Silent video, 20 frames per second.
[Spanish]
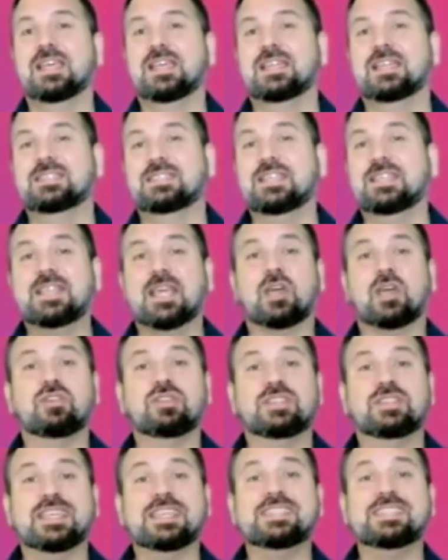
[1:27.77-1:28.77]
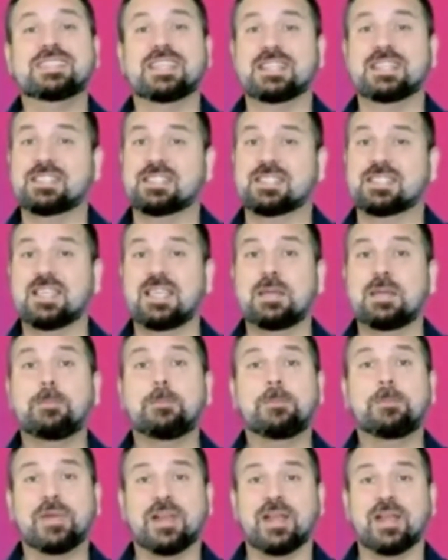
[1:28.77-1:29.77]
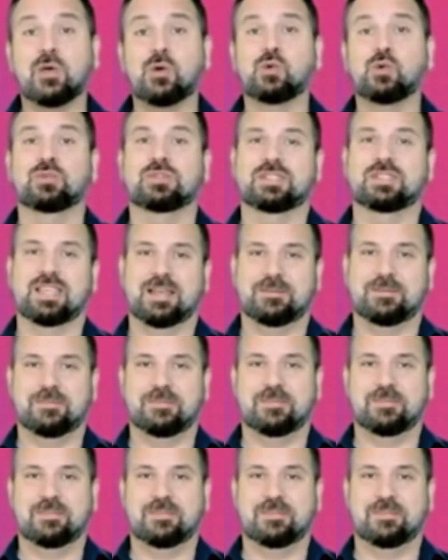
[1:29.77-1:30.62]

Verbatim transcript: Si te contestan sí, pregunta.